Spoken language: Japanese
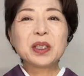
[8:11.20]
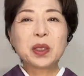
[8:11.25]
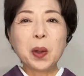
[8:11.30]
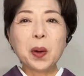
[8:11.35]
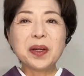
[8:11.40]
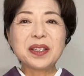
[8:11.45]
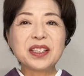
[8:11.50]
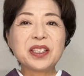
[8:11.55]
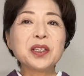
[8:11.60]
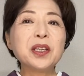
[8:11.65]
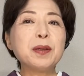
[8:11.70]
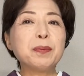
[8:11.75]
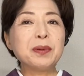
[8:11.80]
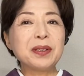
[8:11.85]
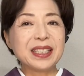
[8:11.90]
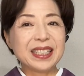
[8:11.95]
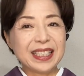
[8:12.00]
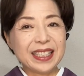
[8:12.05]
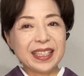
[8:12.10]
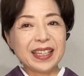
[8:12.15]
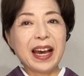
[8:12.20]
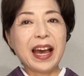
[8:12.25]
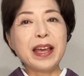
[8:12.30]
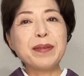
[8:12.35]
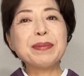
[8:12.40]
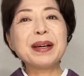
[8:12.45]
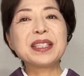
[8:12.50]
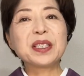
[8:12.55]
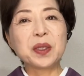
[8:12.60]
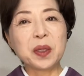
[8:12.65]
と随分違い
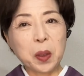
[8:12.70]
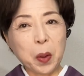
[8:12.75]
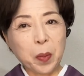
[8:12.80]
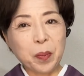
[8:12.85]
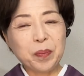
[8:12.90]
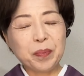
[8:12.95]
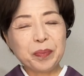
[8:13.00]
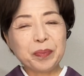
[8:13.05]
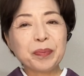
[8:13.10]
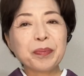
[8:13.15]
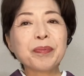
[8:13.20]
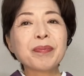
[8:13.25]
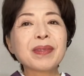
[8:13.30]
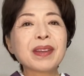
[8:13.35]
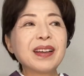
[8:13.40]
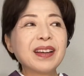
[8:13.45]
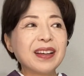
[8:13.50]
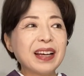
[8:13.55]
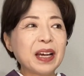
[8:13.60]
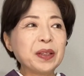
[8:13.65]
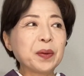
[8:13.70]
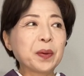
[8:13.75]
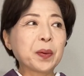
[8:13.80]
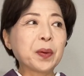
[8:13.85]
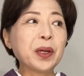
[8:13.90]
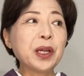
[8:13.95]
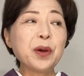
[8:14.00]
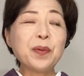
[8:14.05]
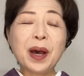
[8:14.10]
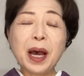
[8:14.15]
ますよあの
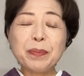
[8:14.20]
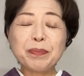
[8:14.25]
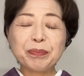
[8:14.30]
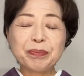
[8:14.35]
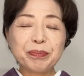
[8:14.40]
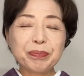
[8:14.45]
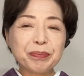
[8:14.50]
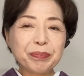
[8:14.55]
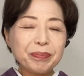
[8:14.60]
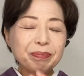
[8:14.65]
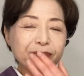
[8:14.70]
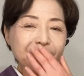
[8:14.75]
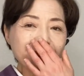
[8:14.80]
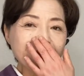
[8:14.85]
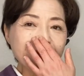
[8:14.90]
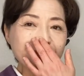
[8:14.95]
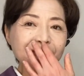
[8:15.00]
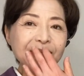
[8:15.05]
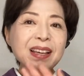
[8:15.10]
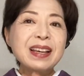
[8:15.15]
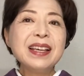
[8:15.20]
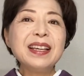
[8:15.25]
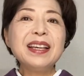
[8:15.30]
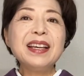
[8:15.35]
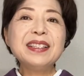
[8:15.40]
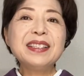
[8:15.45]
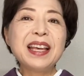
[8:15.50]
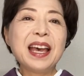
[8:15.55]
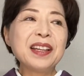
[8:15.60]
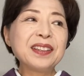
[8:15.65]
これは
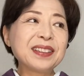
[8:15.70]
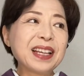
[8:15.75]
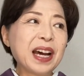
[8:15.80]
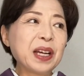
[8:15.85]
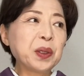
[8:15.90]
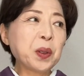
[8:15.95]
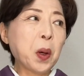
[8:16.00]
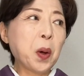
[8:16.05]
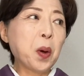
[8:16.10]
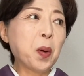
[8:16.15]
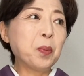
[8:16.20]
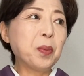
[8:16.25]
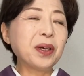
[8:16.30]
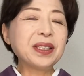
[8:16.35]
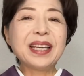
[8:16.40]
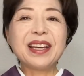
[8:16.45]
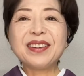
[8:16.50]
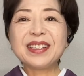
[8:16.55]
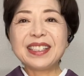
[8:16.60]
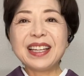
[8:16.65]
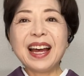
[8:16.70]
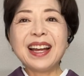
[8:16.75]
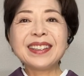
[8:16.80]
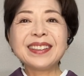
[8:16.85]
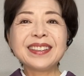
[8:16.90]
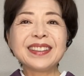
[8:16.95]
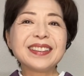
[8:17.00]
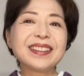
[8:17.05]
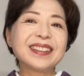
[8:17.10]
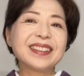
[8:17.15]
以前あのモデルさ
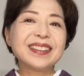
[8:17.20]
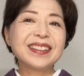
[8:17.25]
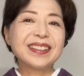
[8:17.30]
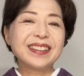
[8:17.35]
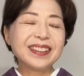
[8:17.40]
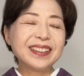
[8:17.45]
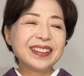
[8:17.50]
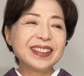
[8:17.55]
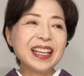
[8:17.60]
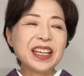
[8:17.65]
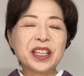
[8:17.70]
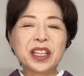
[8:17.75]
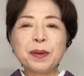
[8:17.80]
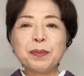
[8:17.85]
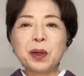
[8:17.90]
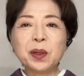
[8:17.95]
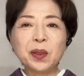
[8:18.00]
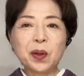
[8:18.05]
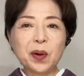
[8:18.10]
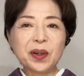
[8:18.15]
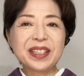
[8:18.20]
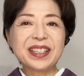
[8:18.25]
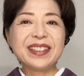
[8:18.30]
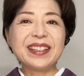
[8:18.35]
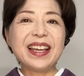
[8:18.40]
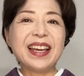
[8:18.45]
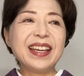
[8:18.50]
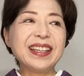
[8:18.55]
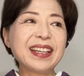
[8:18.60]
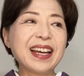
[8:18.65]
んに着物を着
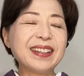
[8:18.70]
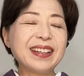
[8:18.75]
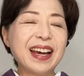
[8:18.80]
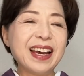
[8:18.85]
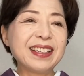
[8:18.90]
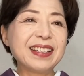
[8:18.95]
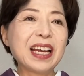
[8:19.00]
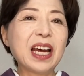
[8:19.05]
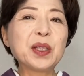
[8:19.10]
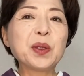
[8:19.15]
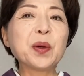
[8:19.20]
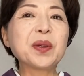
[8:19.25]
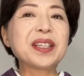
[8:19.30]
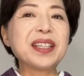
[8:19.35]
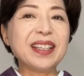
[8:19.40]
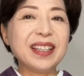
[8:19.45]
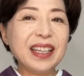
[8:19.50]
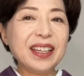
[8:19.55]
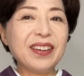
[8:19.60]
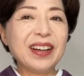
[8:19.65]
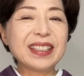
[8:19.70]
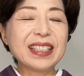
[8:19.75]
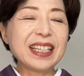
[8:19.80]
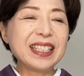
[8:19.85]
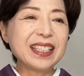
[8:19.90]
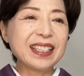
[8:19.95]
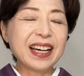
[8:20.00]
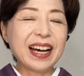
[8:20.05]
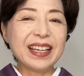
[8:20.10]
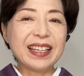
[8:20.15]
ていただいた時に
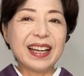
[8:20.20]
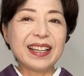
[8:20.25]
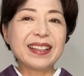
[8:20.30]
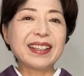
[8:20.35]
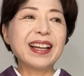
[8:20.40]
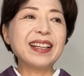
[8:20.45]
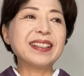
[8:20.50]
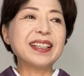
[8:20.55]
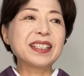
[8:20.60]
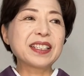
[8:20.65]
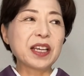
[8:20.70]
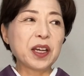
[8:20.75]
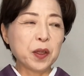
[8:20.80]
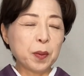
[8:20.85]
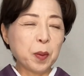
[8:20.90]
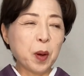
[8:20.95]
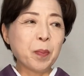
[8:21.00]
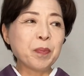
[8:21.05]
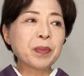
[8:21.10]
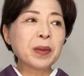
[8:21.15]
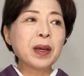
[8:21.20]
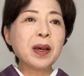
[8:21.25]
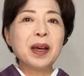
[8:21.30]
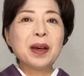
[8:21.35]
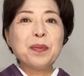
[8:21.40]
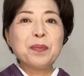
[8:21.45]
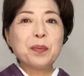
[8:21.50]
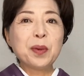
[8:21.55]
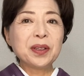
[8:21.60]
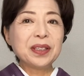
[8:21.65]
私がやったんですけれども、
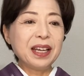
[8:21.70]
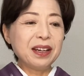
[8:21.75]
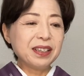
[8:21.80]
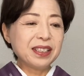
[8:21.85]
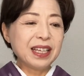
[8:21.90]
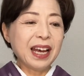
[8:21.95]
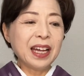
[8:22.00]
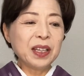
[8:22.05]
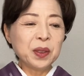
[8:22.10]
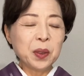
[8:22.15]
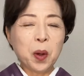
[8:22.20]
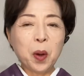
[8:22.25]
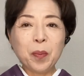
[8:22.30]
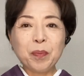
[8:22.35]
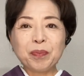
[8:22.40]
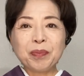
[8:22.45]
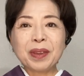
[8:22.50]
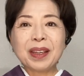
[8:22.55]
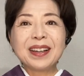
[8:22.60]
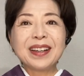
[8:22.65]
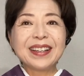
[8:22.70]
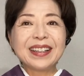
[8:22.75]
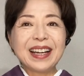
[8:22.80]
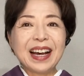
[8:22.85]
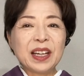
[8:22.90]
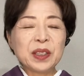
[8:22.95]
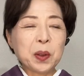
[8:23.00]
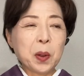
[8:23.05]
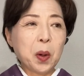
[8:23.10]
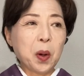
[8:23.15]
モデルさんの、
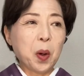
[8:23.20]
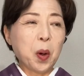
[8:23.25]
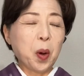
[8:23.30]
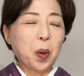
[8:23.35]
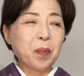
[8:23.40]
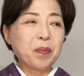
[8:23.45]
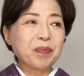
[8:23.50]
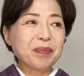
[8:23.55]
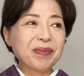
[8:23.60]
あの、